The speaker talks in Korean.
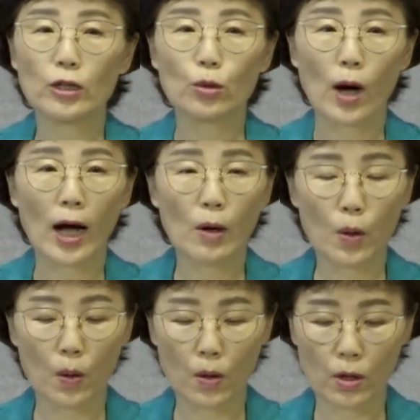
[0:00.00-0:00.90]

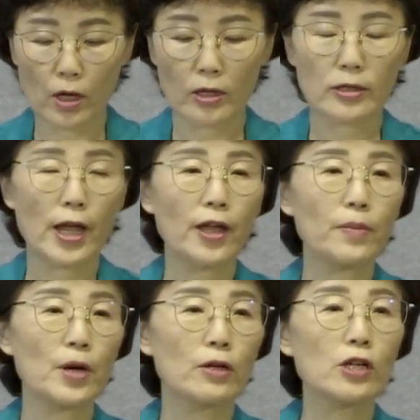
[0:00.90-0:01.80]
하고
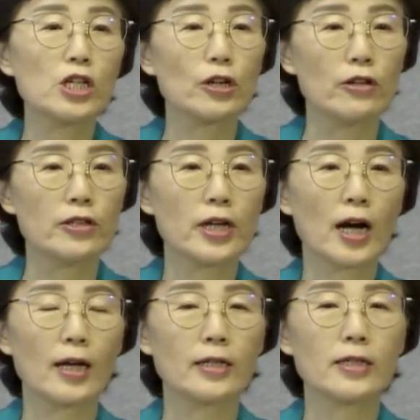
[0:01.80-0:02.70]
생명을
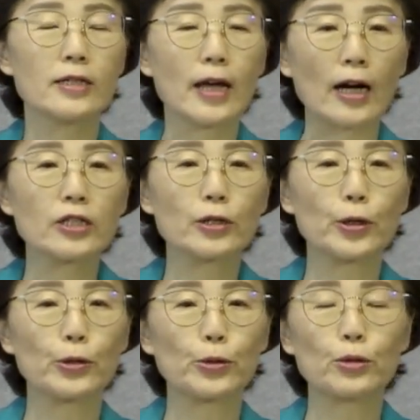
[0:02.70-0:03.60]
연장하는
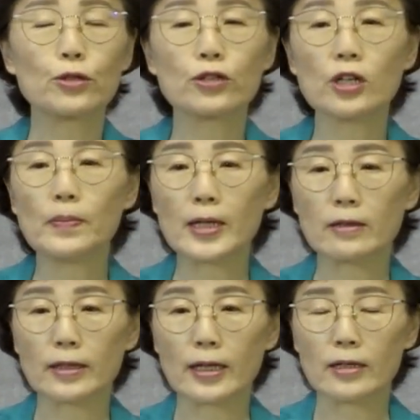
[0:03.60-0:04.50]
약재로도
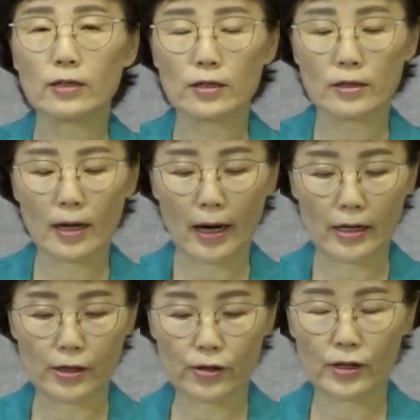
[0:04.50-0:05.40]
쓰임받았다는 것을
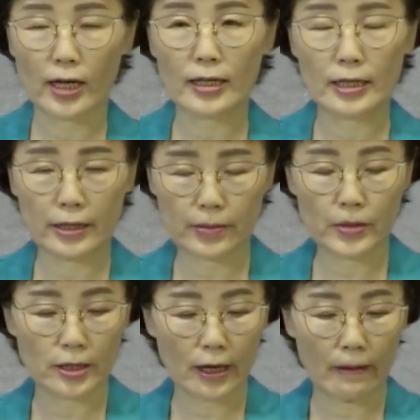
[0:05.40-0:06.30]
알 수가
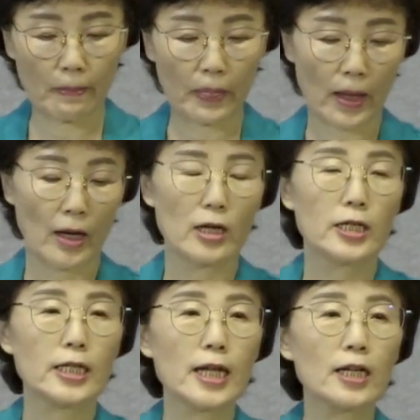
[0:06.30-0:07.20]
있습니다.
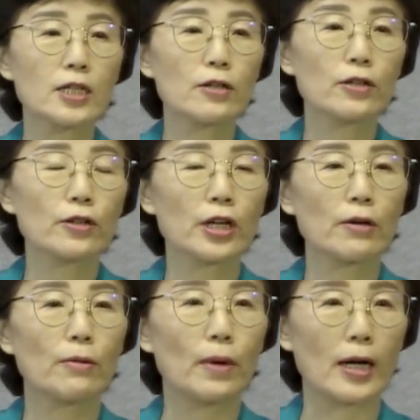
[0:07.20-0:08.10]
신약 성경에
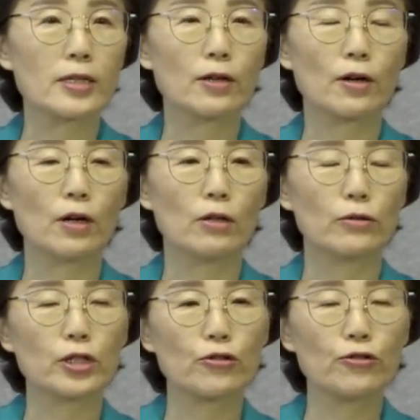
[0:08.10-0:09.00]
와서
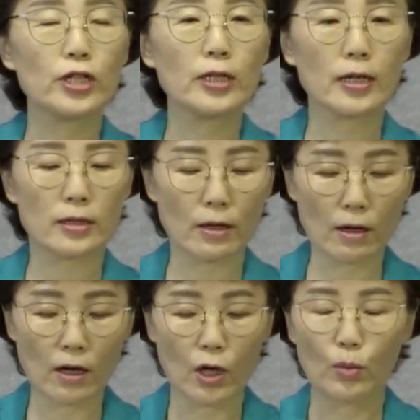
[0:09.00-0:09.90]
우리
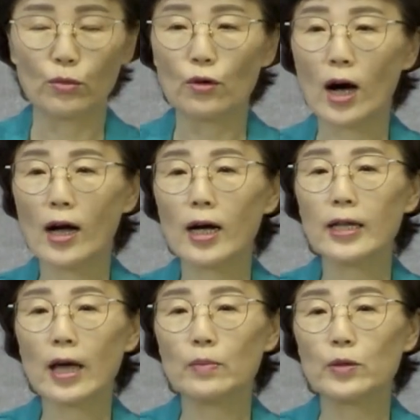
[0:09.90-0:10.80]
주님께서 무화과
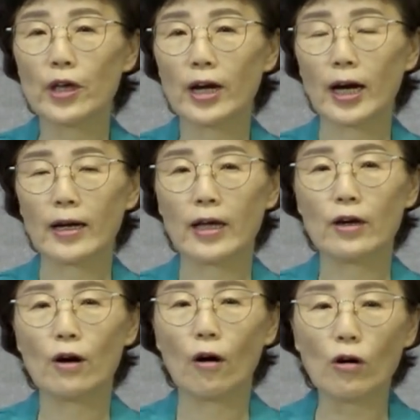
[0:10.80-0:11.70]
나무에
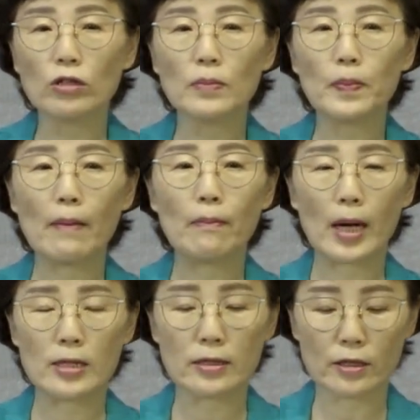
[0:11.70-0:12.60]
관하여 언급한
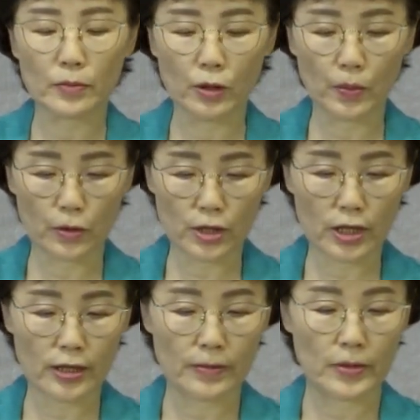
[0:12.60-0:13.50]
말씀을
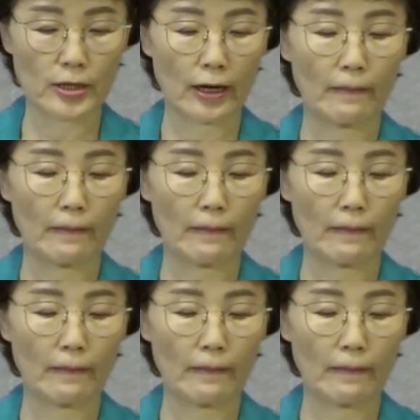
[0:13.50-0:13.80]
보시겠습니다.